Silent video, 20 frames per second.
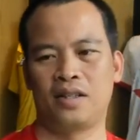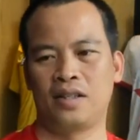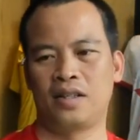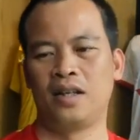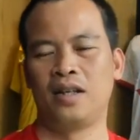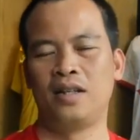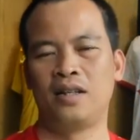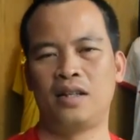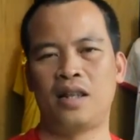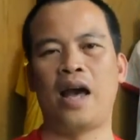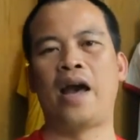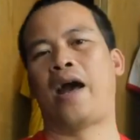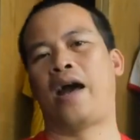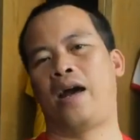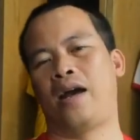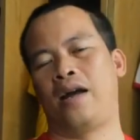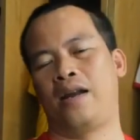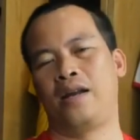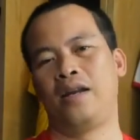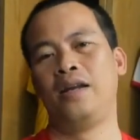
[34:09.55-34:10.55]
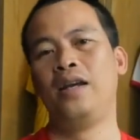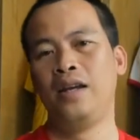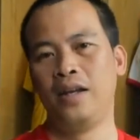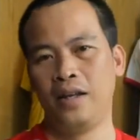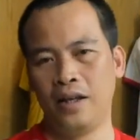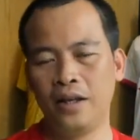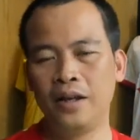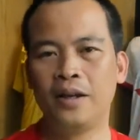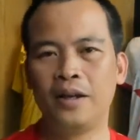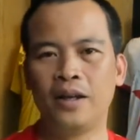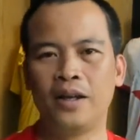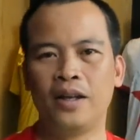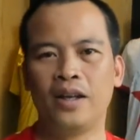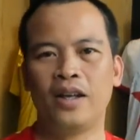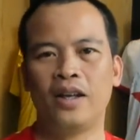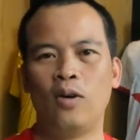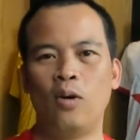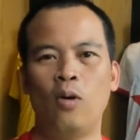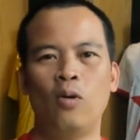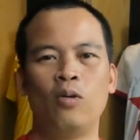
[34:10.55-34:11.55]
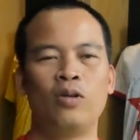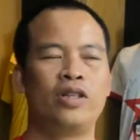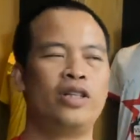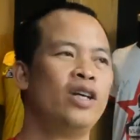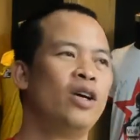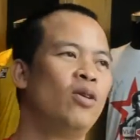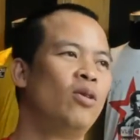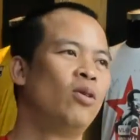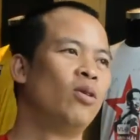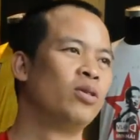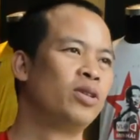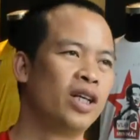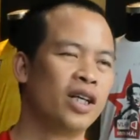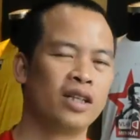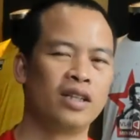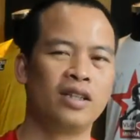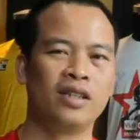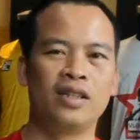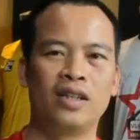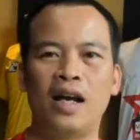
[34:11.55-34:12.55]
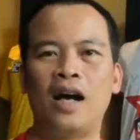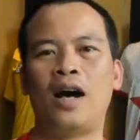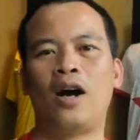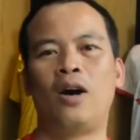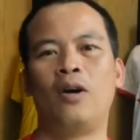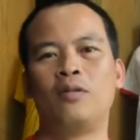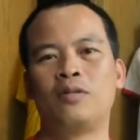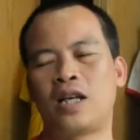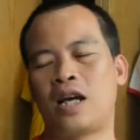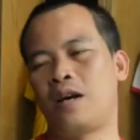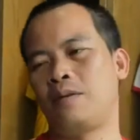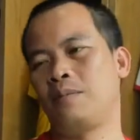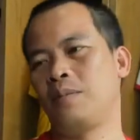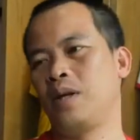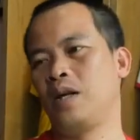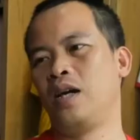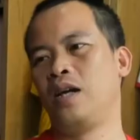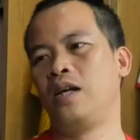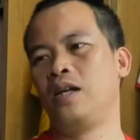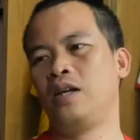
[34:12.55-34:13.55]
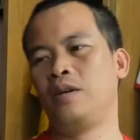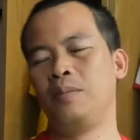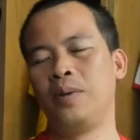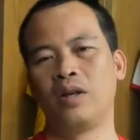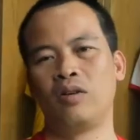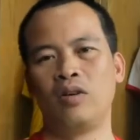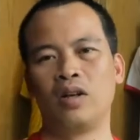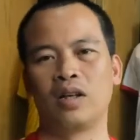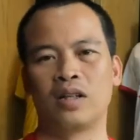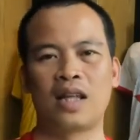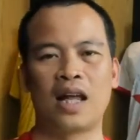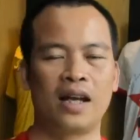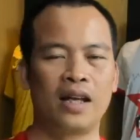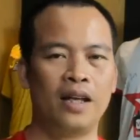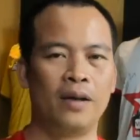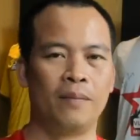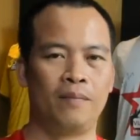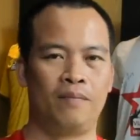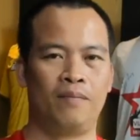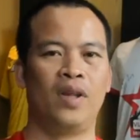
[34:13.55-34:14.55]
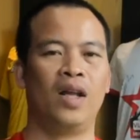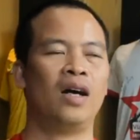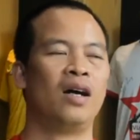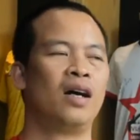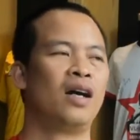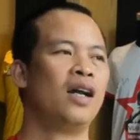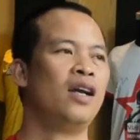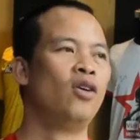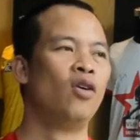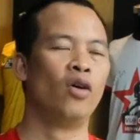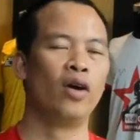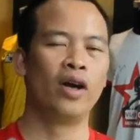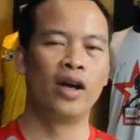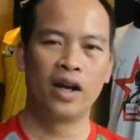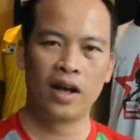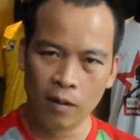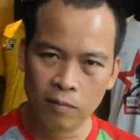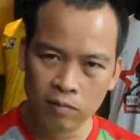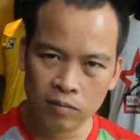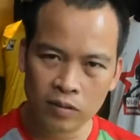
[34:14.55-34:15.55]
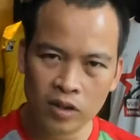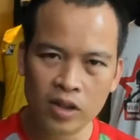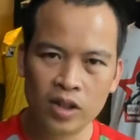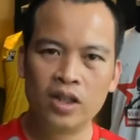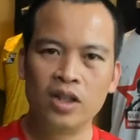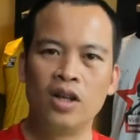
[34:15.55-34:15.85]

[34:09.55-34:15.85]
đến thẻ để đi hộ chiếu hộ chiếc như thế nào sang bên đấy mình có được tác nghiệp ở gần đội hay không